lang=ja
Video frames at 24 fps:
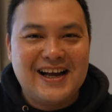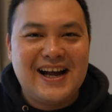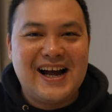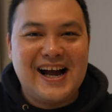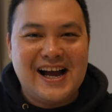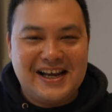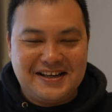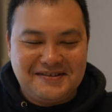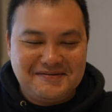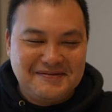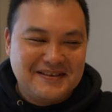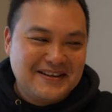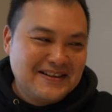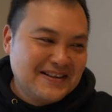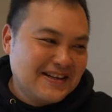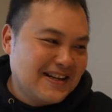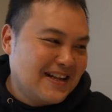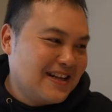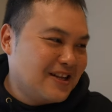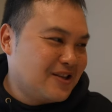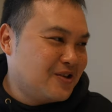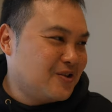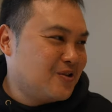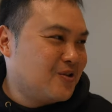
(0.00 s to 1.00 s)
はい。
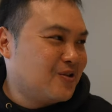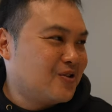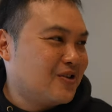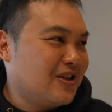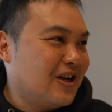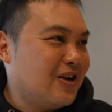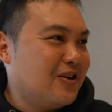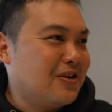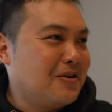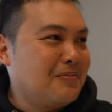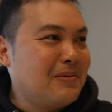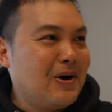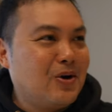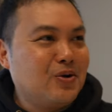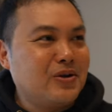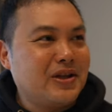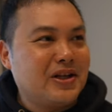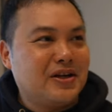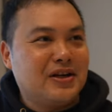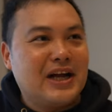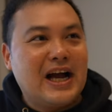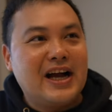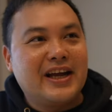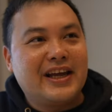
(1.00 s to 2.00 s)
ということなので、まあ、
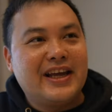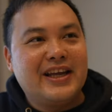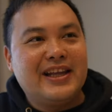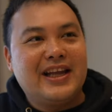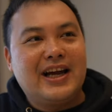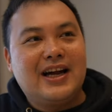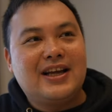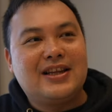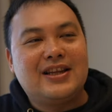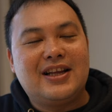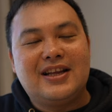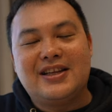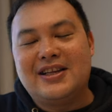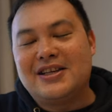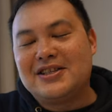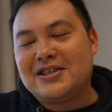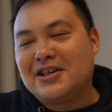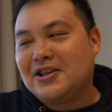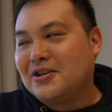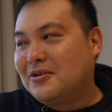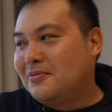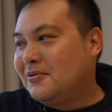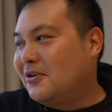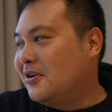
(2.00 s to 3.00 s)
ホテル関係なかったんで
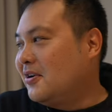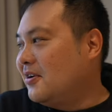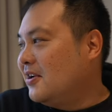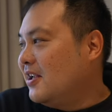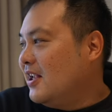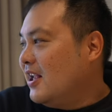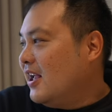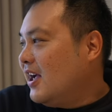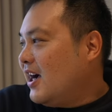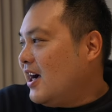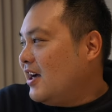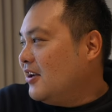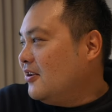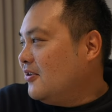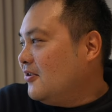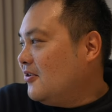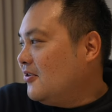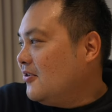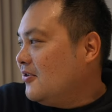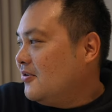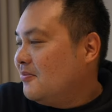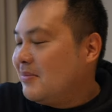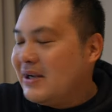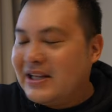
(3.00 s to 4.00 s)
すけども、
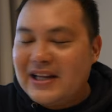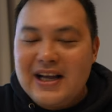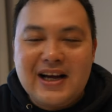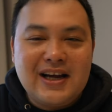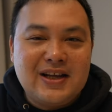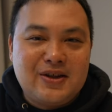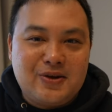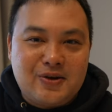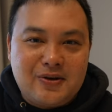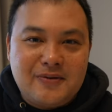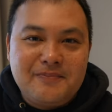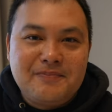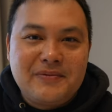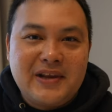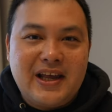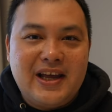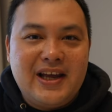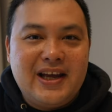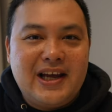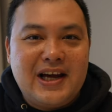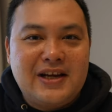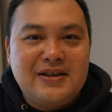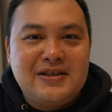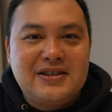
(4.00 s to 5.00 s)
まあ、長野、
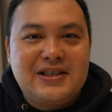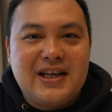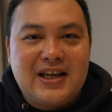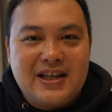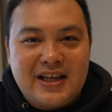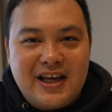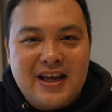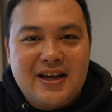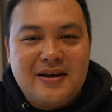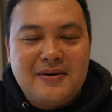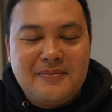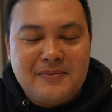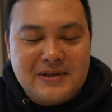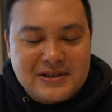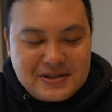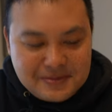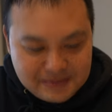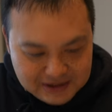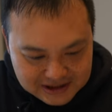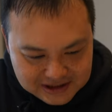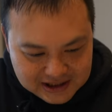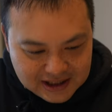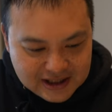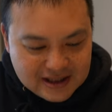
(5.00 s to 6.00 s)
軽井沢ね、め
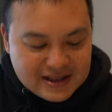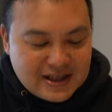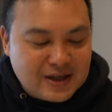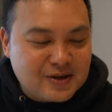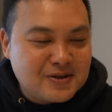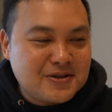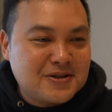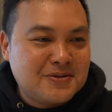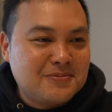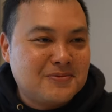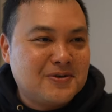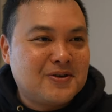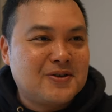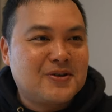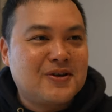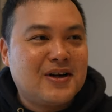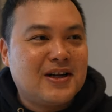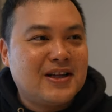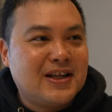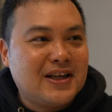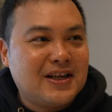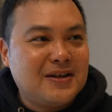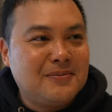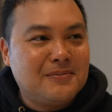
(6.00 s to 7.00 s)
ちゃめちゃ楽しむこと
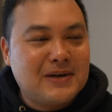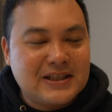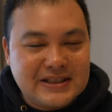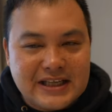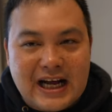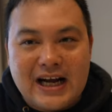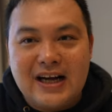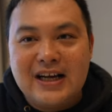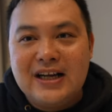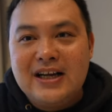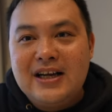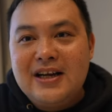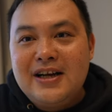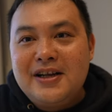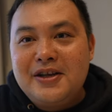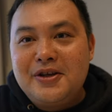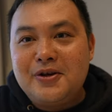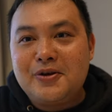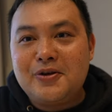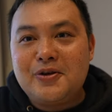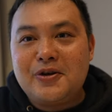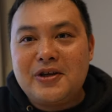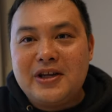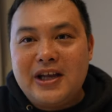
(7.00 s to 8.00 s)
ができました。
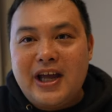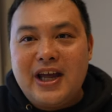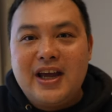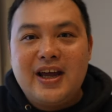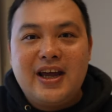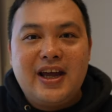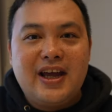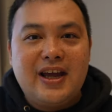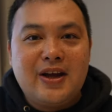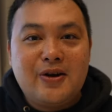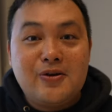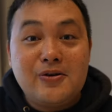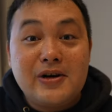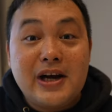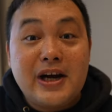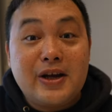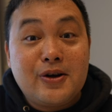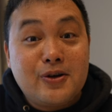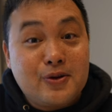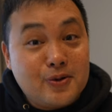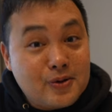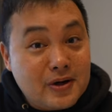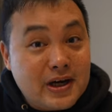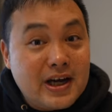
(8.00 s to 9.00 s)
ということでね、今
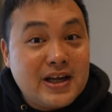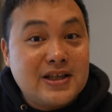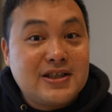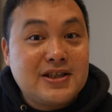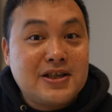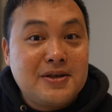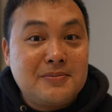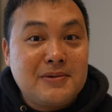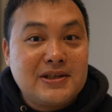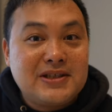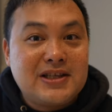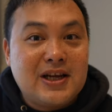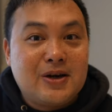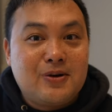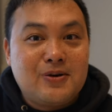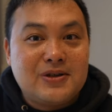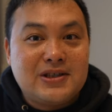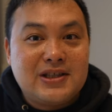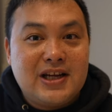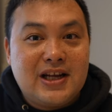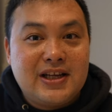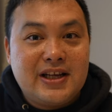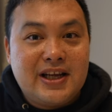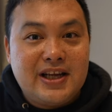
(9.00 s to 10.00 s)
回の動画につきましては、こ
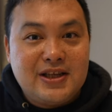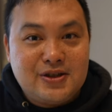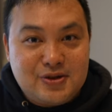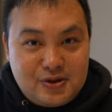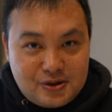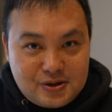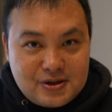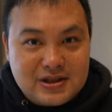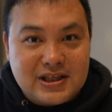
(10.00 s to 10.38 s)
ちらで以上とさ